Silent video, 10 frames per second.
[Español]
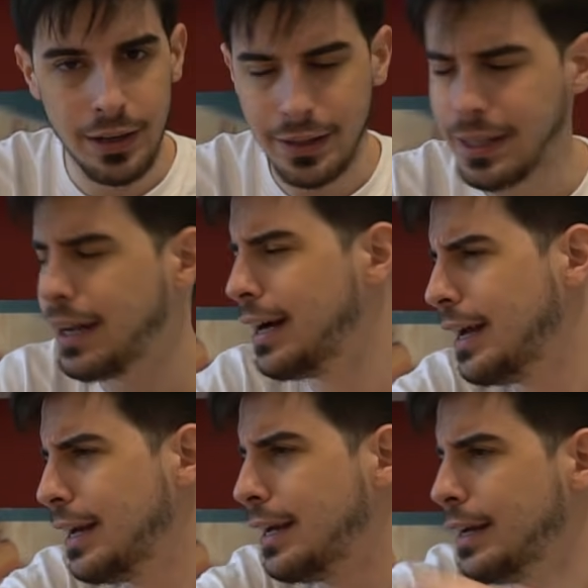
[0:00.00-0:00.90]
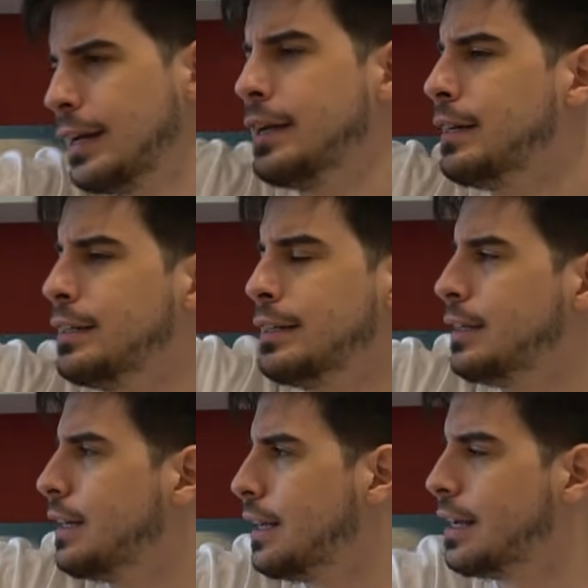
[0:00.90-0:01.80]
le tira el,
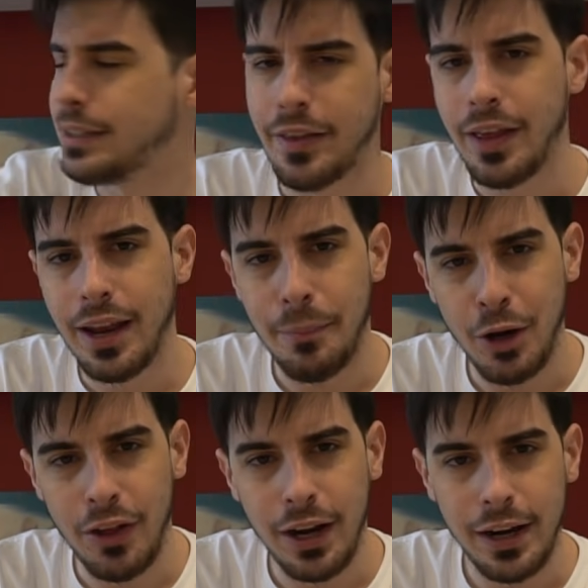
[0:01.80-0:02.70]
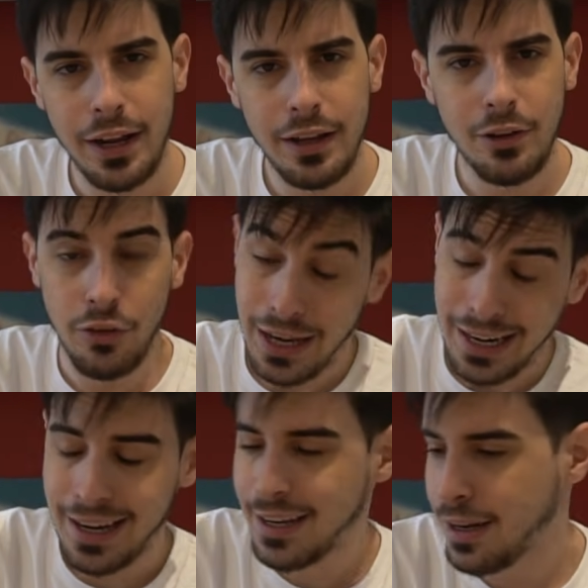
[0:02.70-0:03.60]
el este de la mano del rey o de la
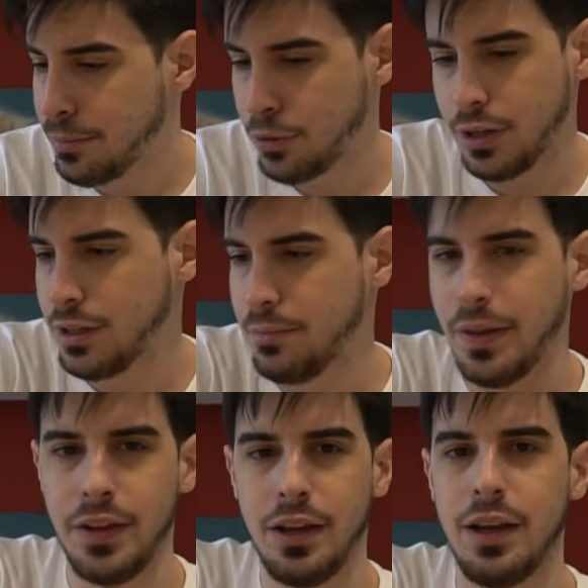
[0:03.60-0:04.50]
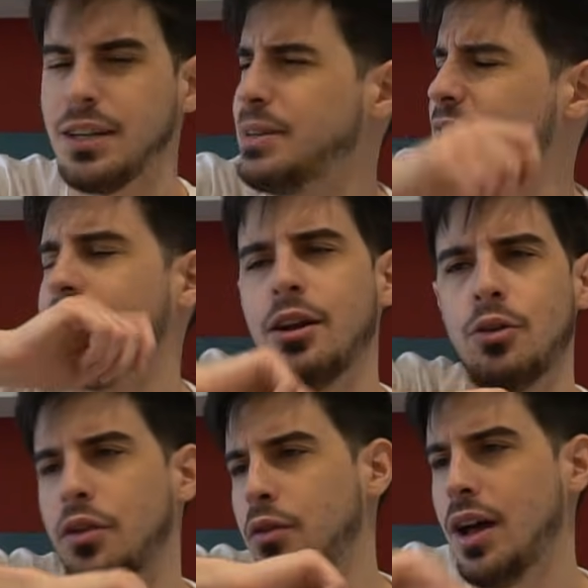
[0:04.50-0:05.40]
reina, porque es en plan de has masacrado a
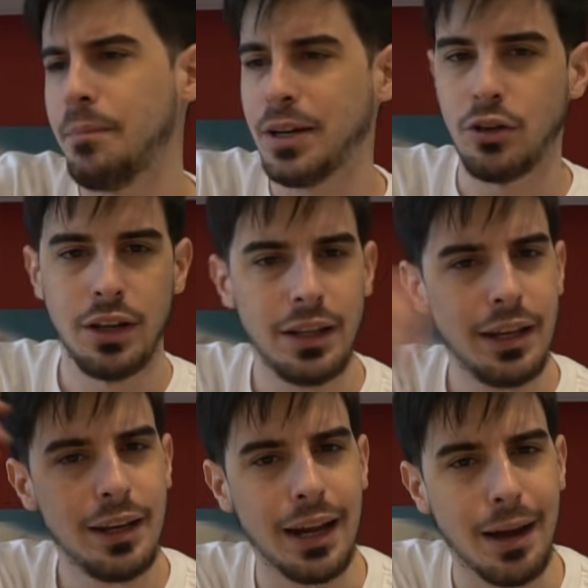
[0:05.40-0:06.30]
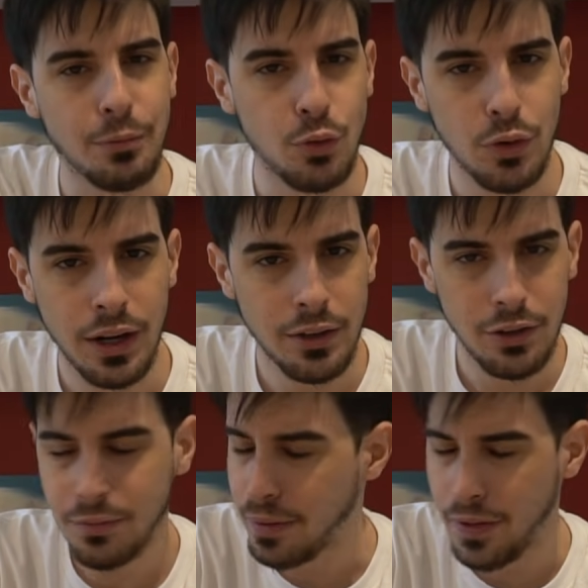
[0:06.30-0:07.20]
una ciudad, paso de ti, le capturan,
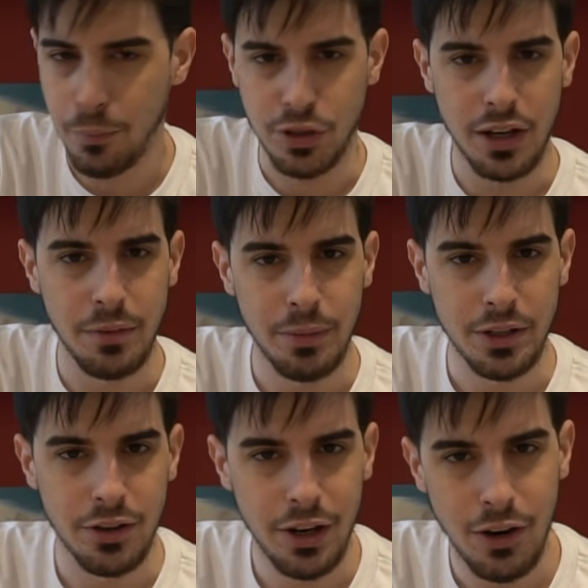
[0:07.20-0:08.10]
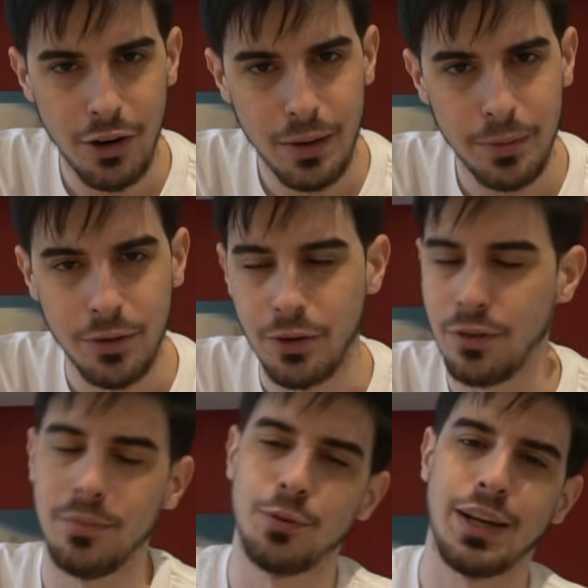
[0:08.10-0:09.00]
¿no? En plan de ah, pues eres mi prisionero ahora
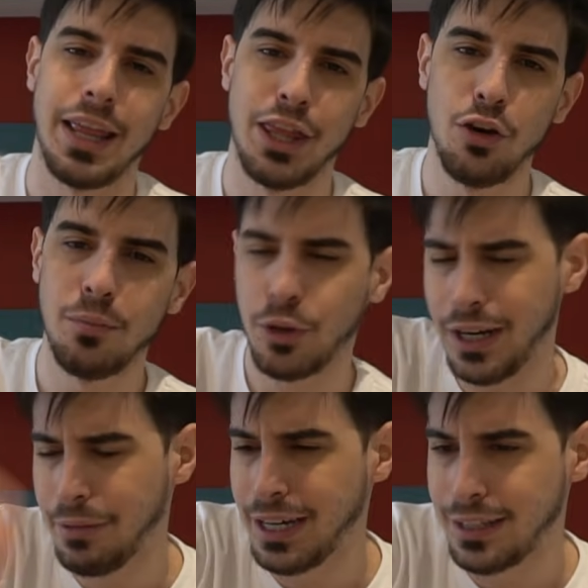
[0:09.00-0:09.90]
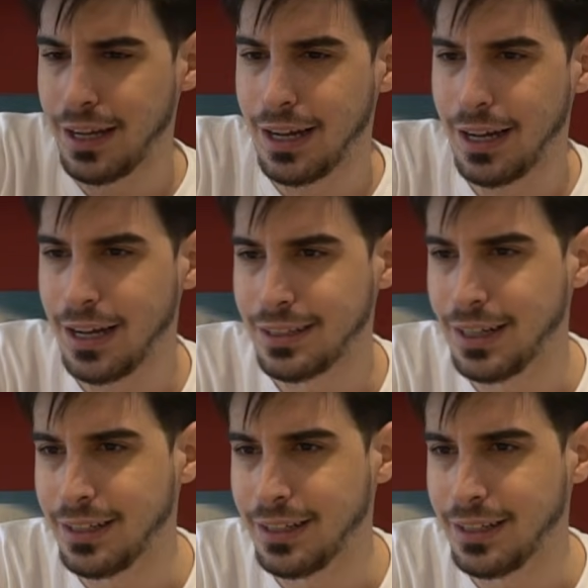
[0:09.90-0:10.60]
por, traición, porque liberaste a Ser